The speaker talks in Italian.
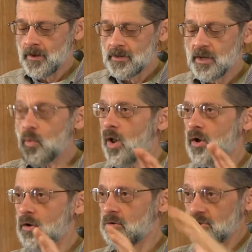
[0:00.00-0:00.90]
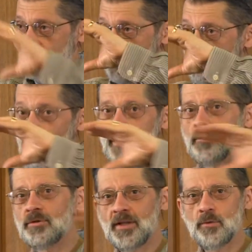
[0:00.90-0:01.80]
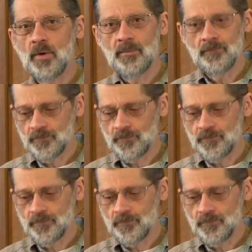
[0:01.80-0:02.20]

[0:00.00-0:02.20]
di qualcosa che poi continua.